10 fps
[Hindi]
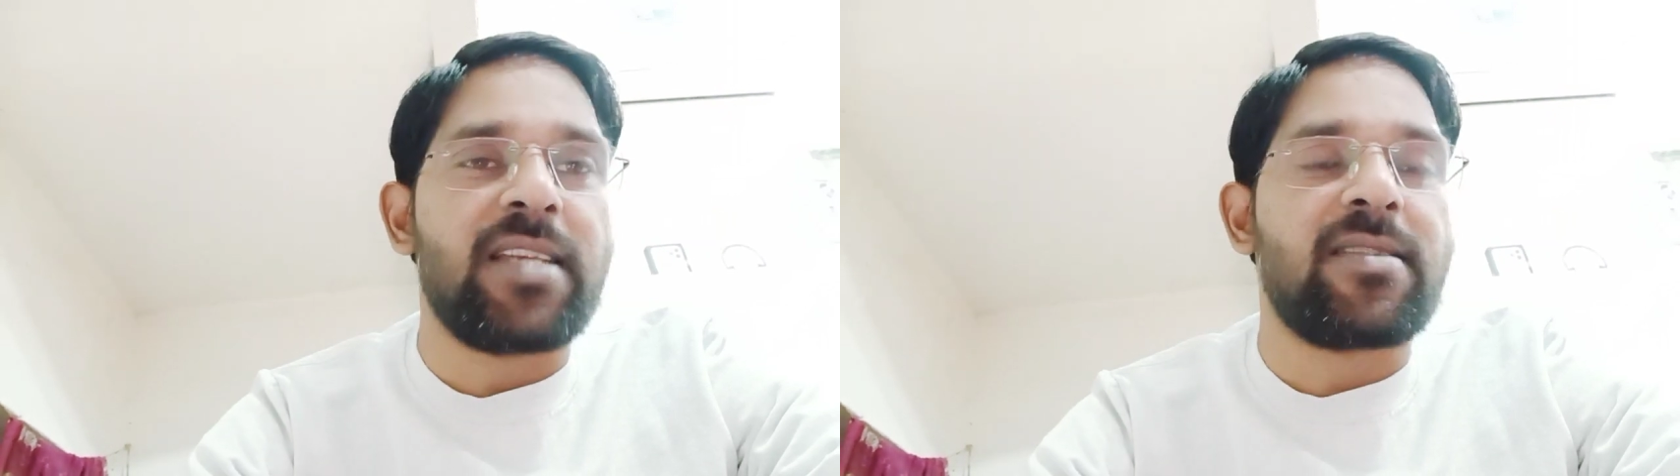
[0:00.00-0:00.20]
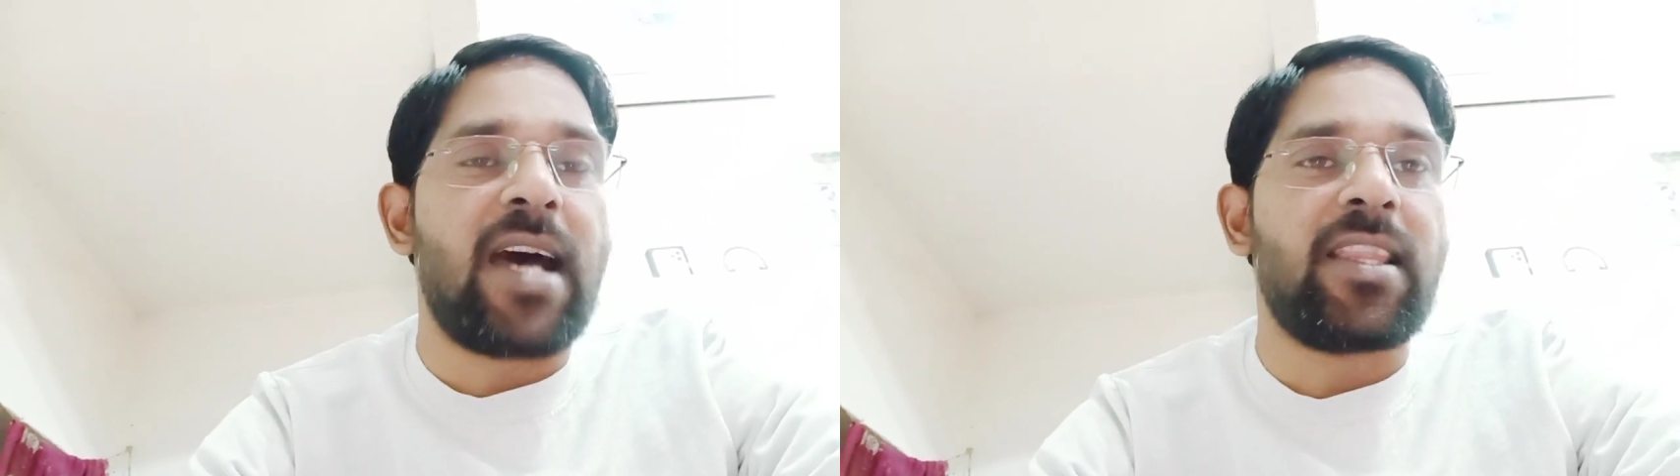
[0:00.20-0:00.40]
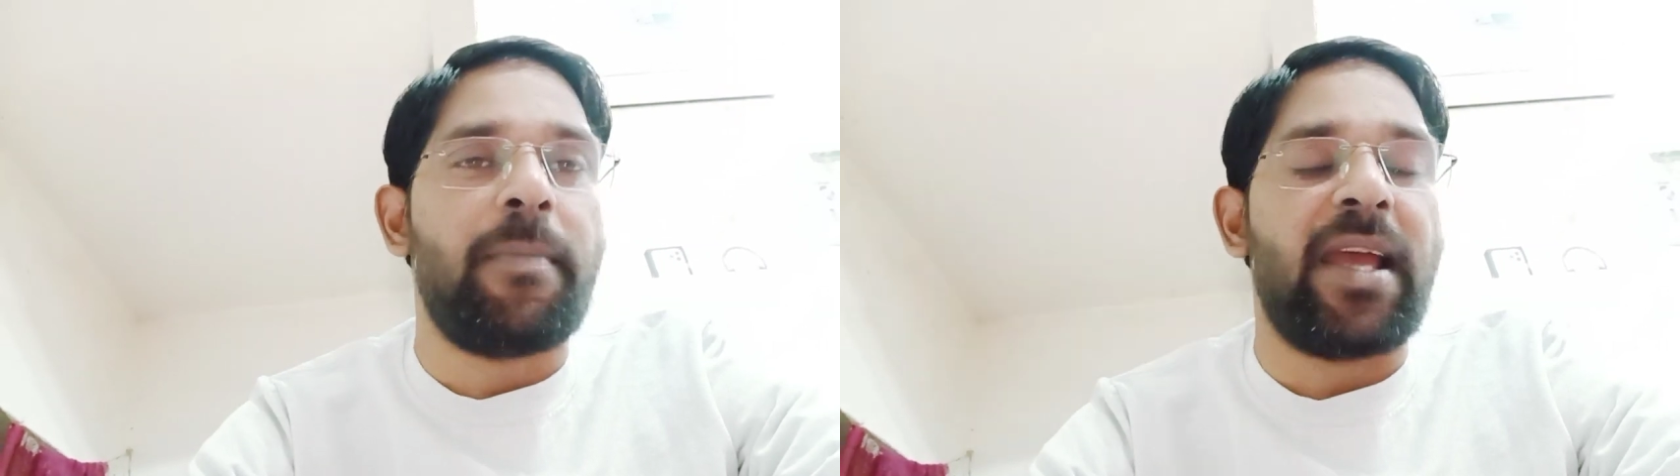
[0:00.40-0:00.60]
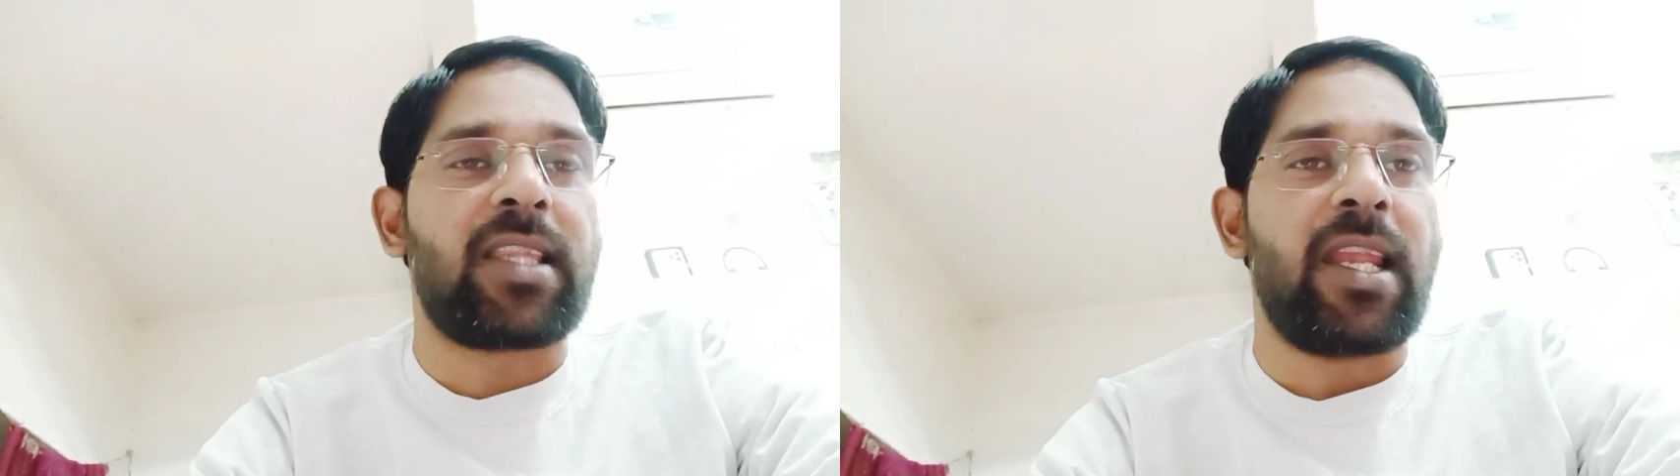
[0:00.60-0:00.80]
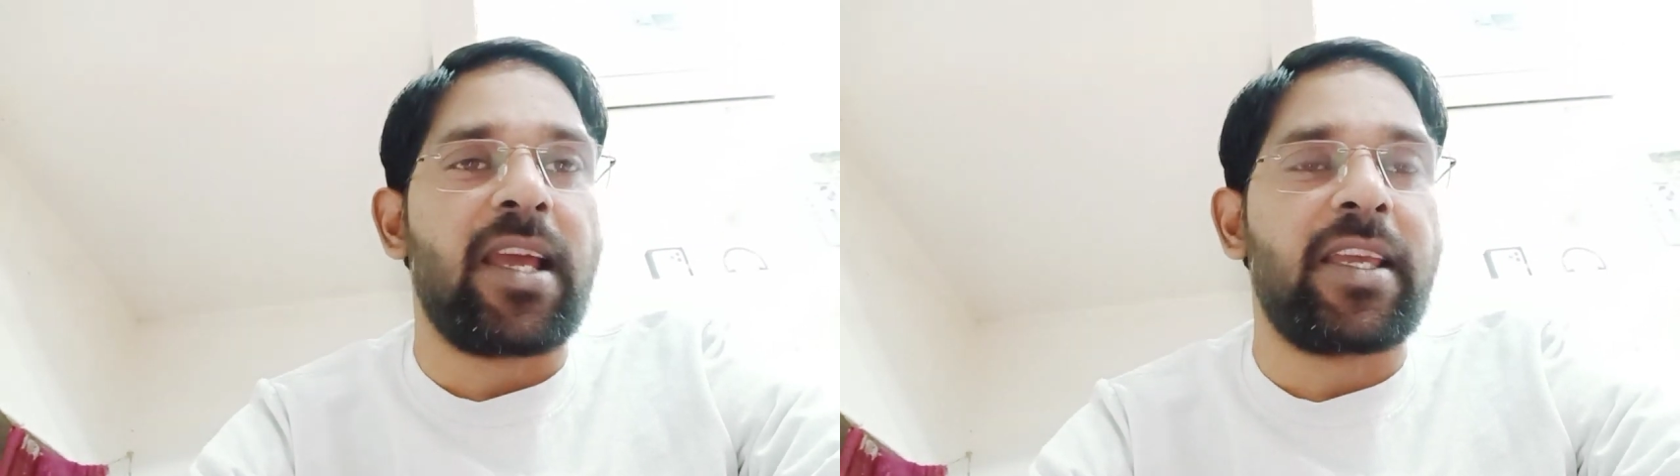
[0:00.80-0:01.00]
ज़्यादा
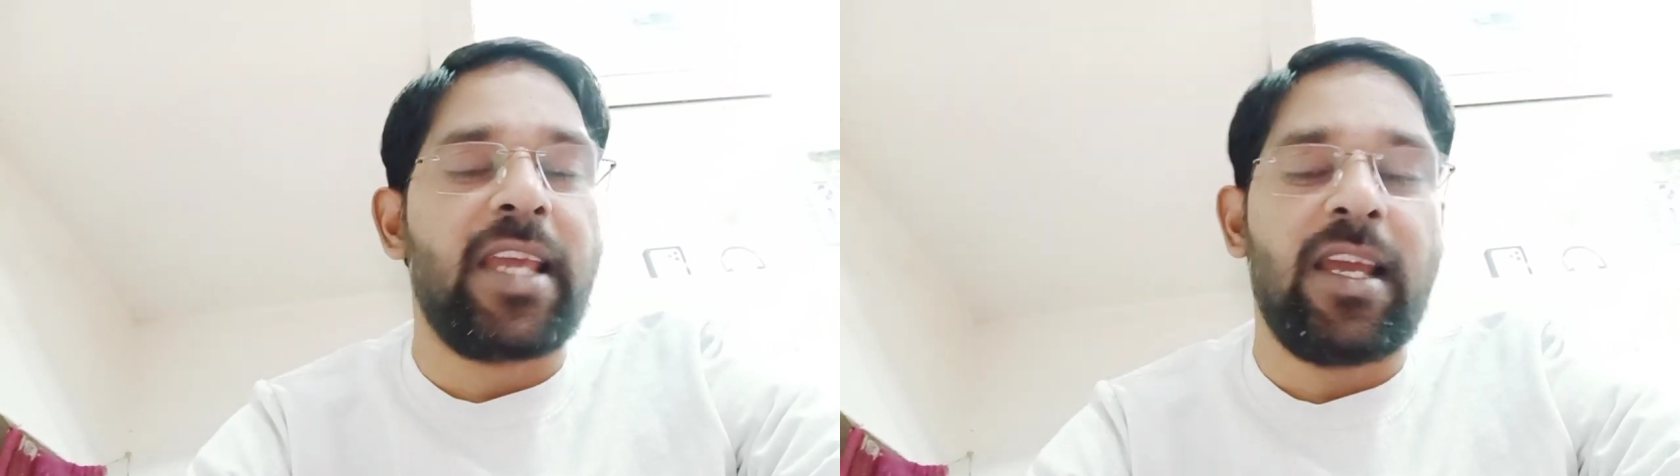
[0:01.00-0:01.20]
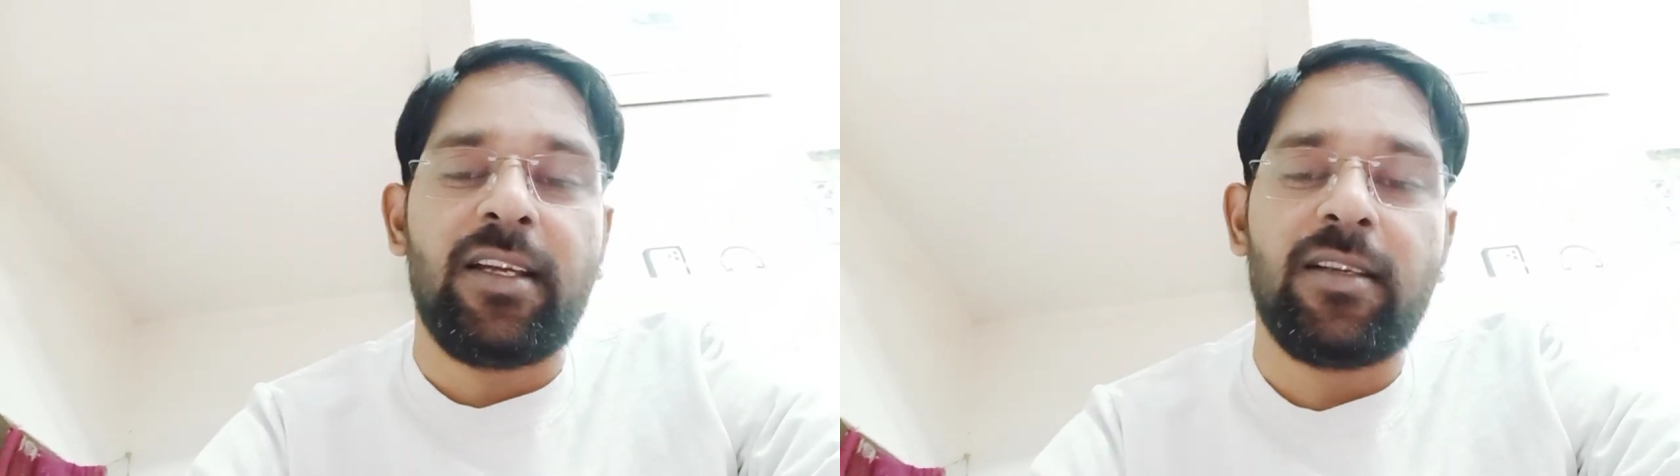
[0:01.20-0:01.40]
बेहतर लगी है